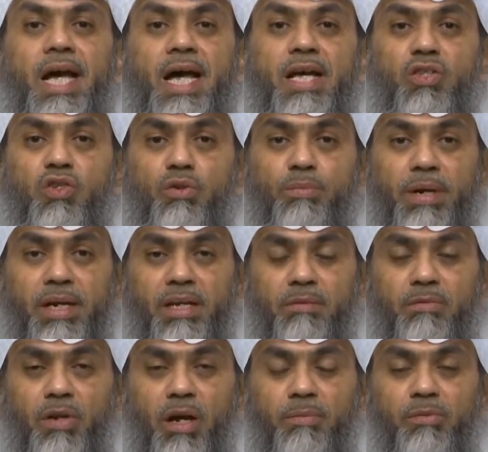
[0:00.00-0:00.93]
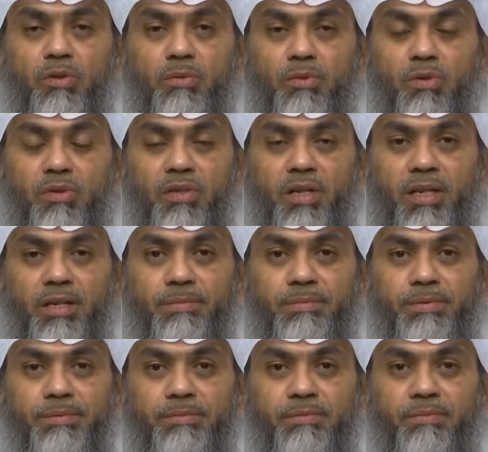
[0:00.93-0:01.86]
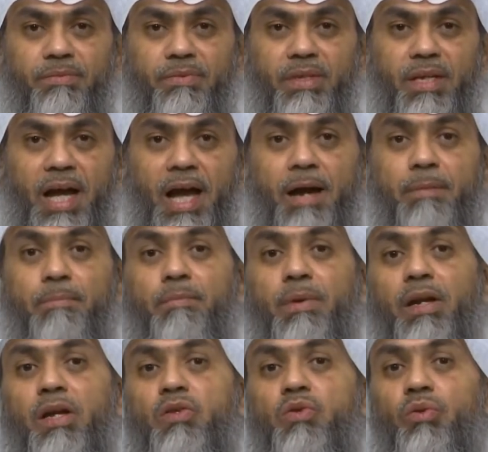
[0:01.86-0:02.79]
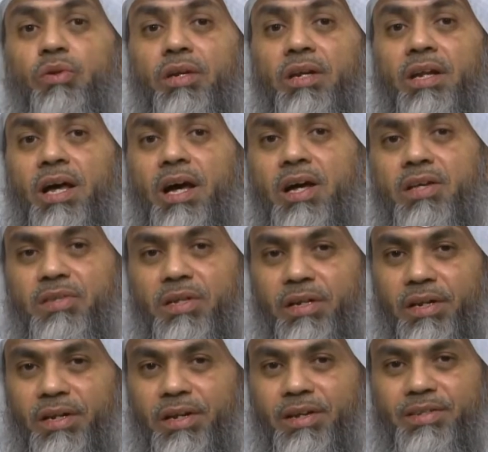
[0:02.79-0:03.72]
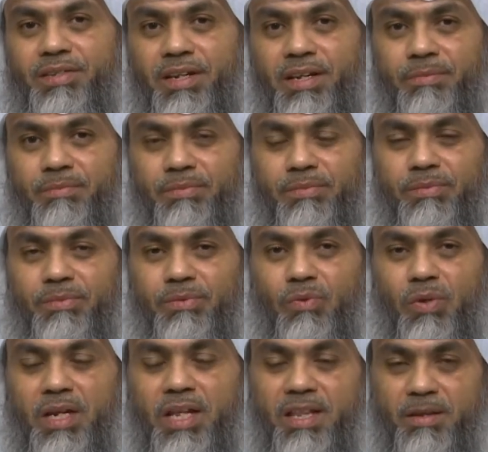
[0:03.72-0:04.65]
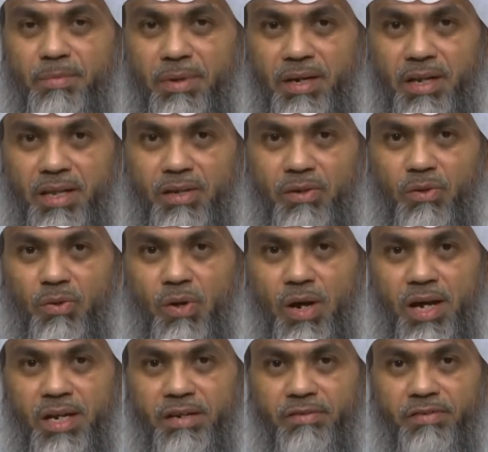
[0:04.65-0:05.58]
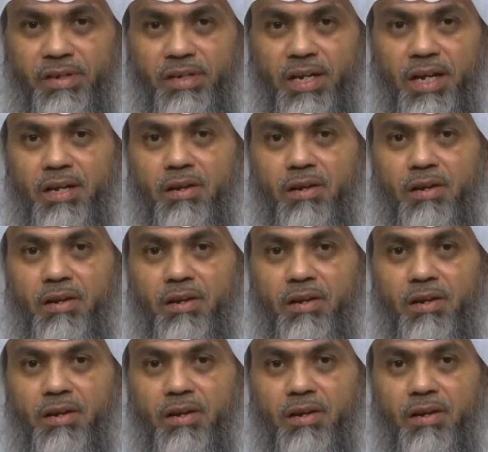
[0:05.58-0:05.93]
الزبير بن عبد المطلب عم رسول الله صلى الله عليه وسلم والذي مر ذكره آنفا